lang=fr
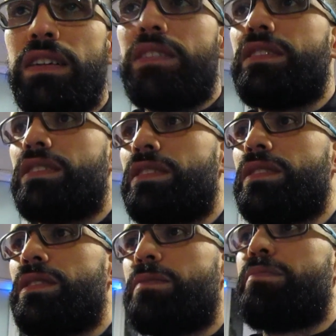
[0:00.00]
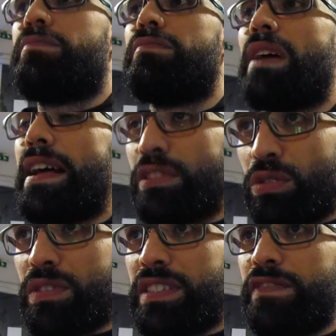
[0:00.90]
euh,
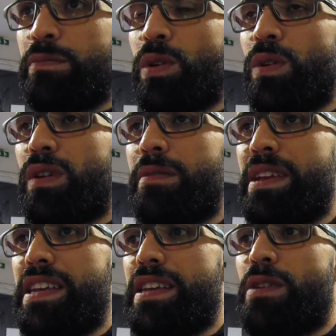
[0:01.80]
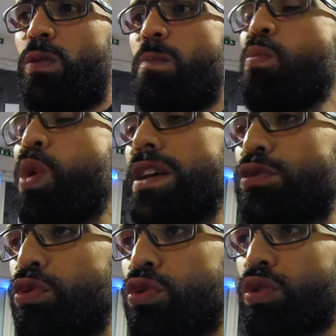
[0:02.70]
intensivement et en moins
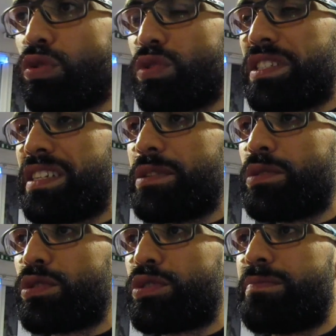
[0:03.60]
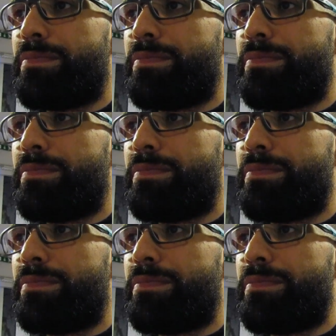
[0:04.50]
de temps de séance,